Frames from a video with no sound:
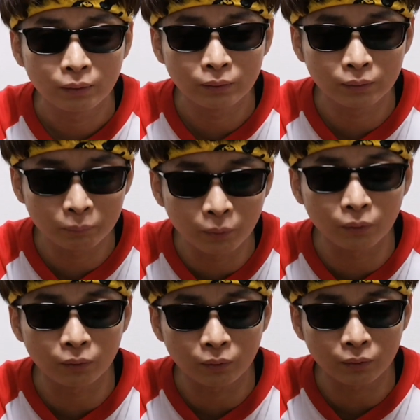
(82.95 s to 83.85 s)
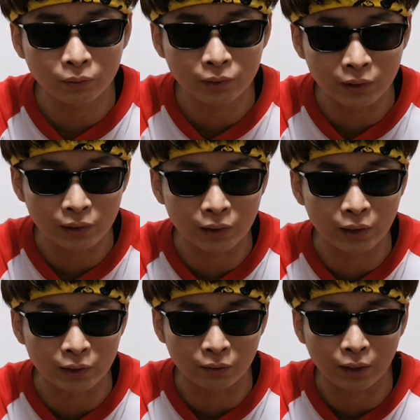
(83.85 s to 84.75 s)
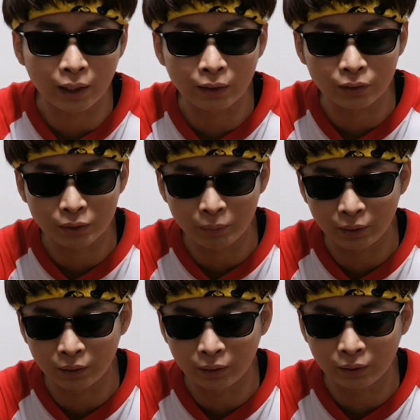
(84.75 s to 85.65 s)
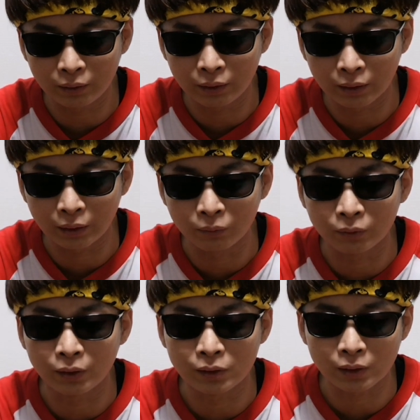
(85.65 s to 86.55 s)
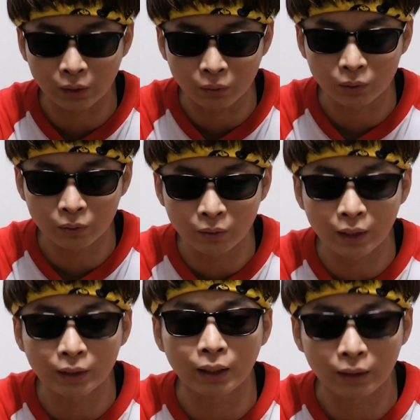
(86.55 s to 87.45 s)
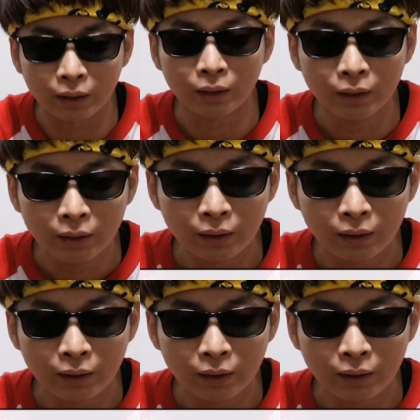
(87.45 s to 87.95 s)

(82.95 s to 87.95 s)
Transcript: んも新シリーズの宝の爪に出てるんですけど、その方に、